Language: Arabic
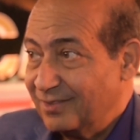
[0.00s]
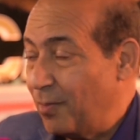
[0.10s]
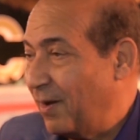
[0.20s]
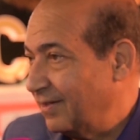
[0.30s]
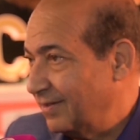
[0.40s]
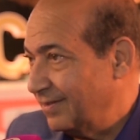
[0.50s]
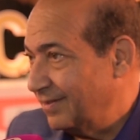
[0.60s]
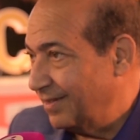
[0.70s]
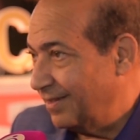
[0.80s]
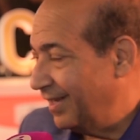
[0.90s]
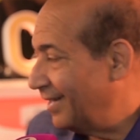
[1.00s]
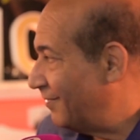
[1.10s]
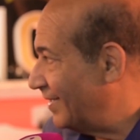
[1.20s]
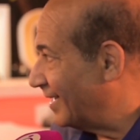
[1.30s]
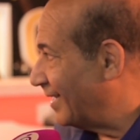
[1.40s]
طبعا آه، احنا
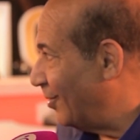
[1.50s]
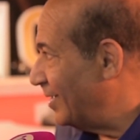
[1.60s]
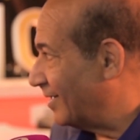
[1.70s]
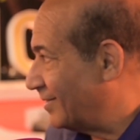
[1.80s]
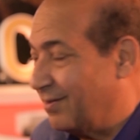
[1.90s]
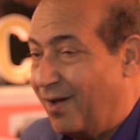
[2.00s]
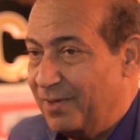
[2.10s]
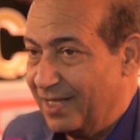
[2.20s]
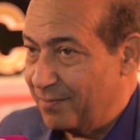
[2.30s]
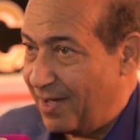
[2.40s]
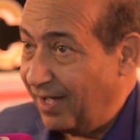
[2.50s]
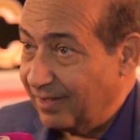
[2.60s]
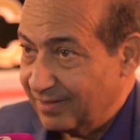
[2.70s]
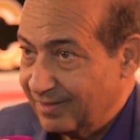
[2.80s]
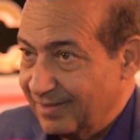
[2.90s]
في اللجنه العليا اخترناها بالاجماع
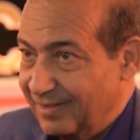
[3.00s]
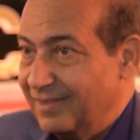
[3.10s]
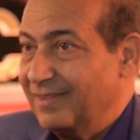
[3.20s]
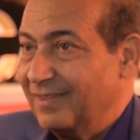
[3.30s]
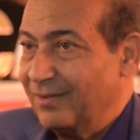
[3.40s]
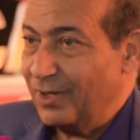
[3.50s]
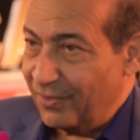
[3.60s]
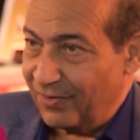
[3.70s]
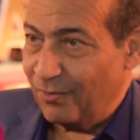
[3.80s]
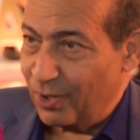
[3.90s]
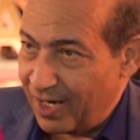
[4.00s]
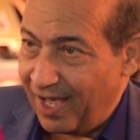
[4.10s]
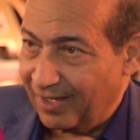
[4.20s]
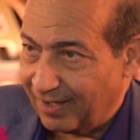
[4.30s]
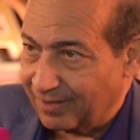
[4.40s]
وانا ف... وانا
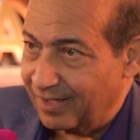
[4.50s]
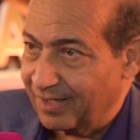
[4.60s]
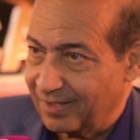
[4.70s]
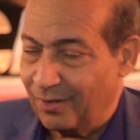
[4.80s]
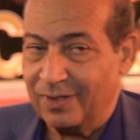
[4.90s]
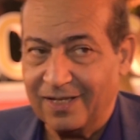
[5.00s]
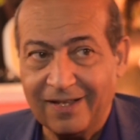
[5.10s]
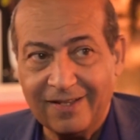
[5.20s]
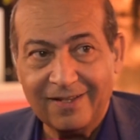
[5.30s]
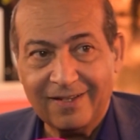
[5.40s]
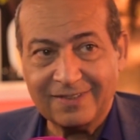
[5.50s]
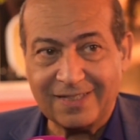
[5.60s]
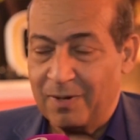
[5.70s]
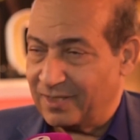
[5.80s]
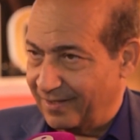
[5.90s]
احد اعضاء اللجنه العليا
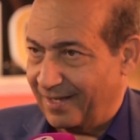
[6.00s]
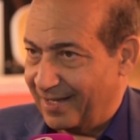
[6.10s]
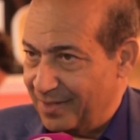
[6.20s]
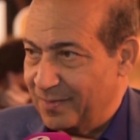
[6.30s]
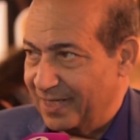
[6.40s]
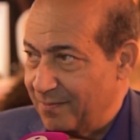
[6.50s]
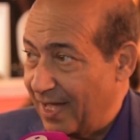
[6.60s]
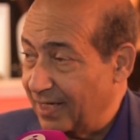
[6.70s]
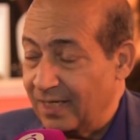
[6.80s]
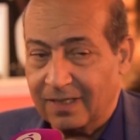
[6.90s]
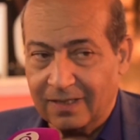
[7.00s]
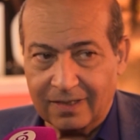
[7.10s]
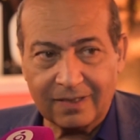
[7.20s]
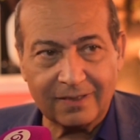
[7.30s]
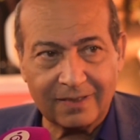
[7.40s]
زي ما اخترنا كريم بالاجماع
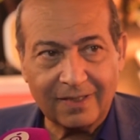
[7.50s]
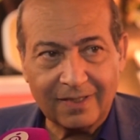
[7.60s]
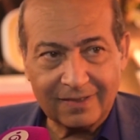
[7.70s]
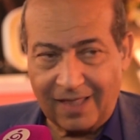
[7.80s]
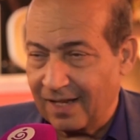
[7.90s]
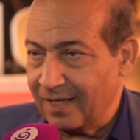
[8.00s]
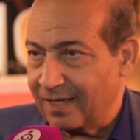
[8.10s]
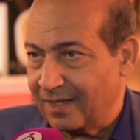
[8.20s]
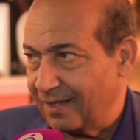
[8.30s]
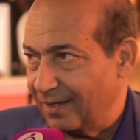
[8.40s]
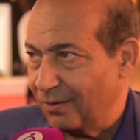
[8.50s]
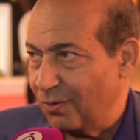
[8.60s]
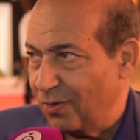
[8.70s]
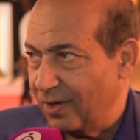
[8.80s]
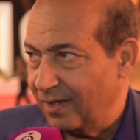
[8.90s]
نيلي آه، تاريخ
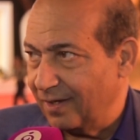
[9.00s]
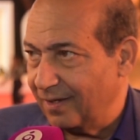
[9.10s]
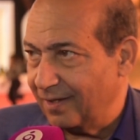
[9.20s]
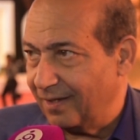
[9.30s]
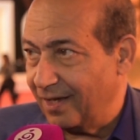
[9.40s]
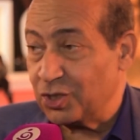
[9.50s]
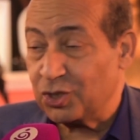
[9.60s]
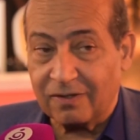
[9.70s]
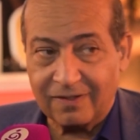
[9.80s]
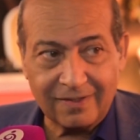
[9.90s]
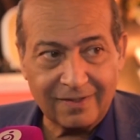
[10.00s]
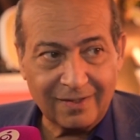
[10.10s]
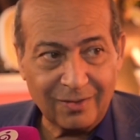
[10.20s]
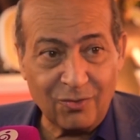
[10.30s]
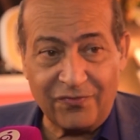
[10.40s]
وعشق
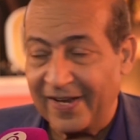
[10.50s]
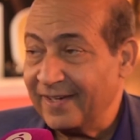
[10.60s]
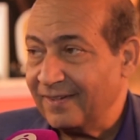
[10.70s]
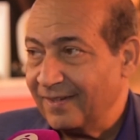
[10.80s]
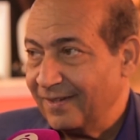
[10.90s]
وفن